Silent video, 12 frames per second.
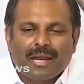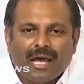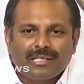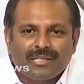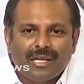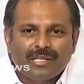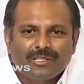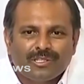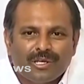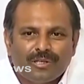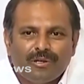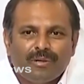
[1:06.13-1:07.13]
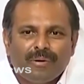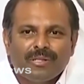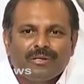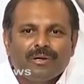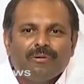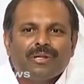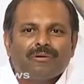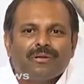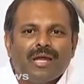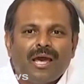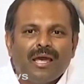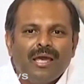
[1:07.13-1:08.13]
రాష్ట్రానికి చేదోడు వదులుగా
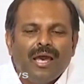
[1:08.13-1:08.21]
ఉండకుండా